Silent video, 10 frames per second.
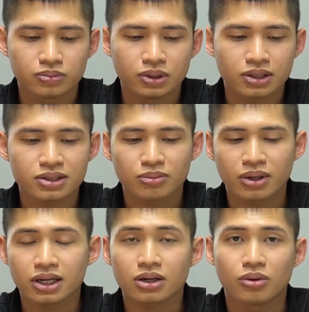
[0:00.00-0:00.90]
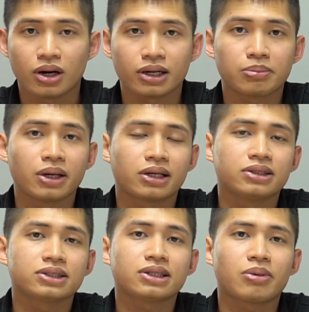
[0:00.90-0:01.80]
những cái dòng máy cắt cỏ đặc biệt là
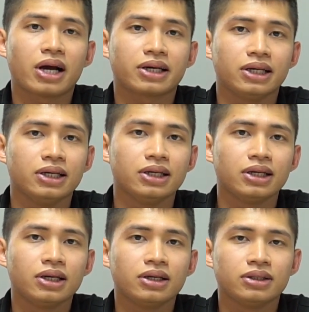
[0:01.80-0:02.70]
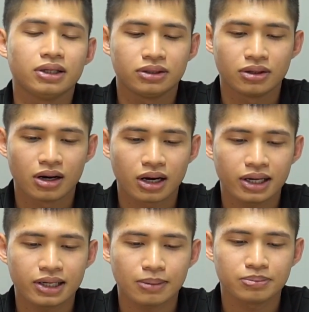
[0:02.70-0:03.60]
những dòng hai kỳ thì thường
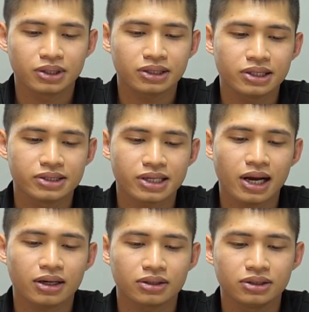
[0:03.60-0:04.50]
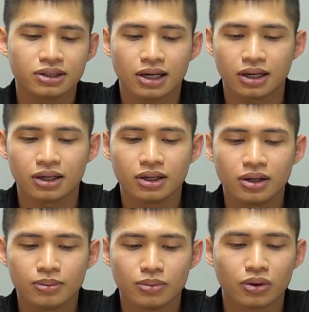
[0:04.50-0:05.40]
hay gặp những cái tình trạng như là
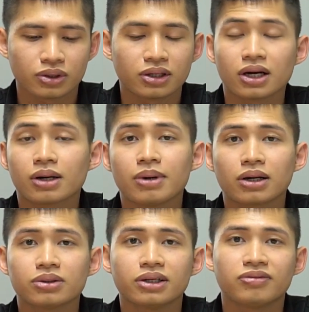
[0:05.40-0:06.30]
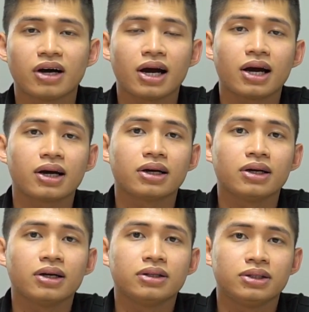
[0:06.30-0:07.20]
một là các bạn có thể pha
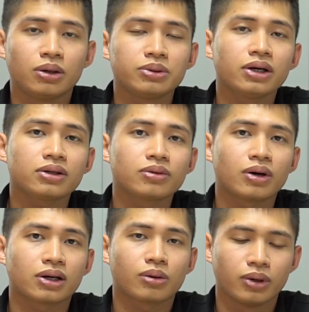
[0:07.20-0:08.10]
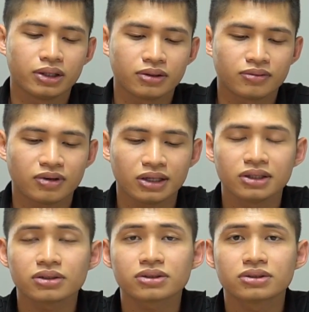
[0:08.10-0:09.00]
thiếu nhớt hoặc là quên pha
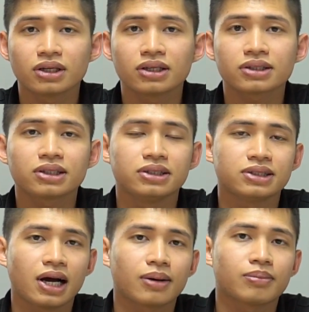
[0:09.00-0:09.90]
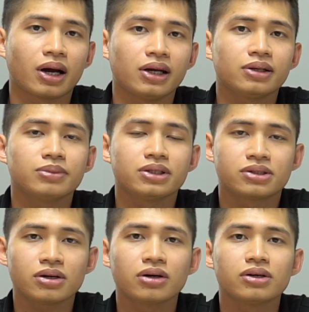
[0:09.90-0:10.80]
nhớt dẫn đến tình trạng máy là bị
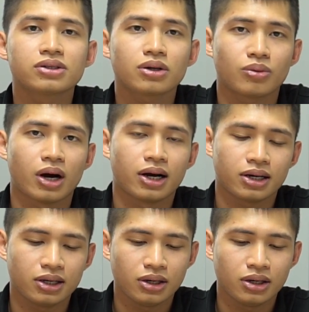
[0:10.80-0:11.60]
xước hơi xước quả